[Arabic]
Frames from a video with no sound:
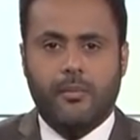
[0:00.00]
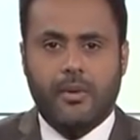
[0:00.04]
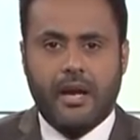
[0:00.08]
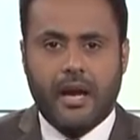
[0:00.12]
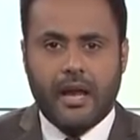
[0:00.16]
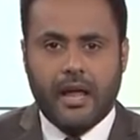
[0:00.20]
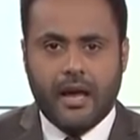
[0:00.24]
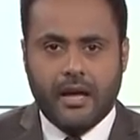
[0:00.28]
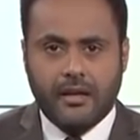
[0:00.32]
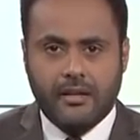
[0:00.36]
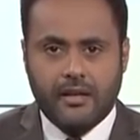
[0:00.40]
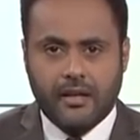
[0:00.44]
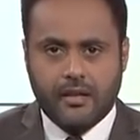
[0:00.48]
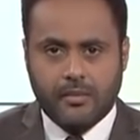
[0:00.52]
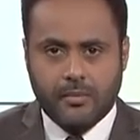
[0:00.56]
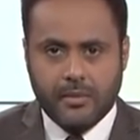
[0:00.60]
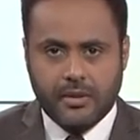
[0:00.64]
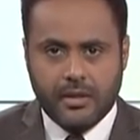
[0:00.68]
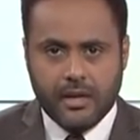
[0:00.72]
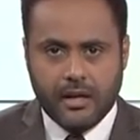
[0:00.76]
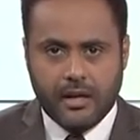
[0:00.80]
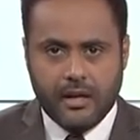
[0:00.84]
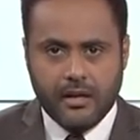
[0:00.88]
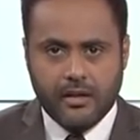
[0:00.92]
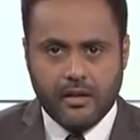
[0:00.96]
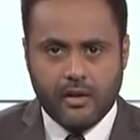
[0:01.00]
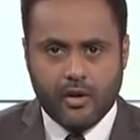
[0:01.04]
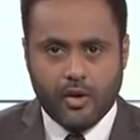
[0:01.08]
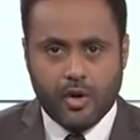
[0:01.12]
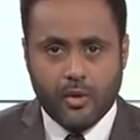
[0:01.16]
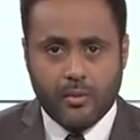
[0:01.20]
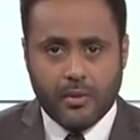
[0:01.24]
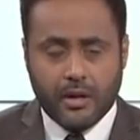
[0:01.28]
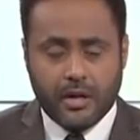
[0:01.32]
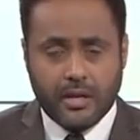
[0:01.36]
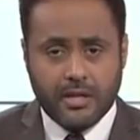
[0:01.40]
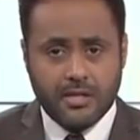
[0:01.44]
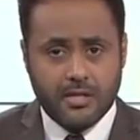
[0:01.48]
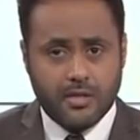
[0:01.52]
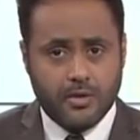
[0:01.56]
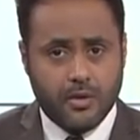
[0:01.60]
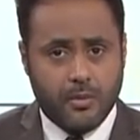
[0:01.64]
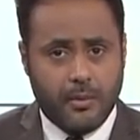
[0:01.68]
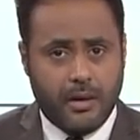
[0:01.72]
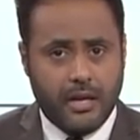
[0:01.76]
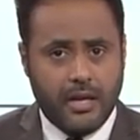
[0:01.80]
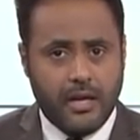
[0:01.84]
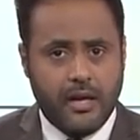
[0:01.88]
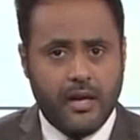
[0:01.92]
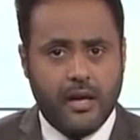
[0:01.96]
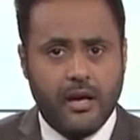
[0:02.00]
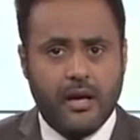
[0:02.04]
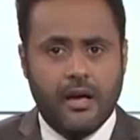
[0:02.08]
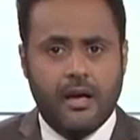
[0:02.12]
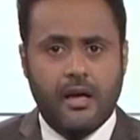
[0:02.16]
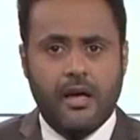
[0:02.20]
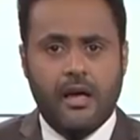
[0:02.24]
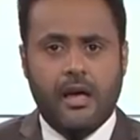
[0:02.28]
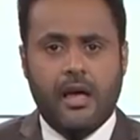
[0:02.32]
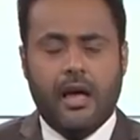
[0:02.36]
من الأحداث بالتأكيد أنكم ركزتم عليها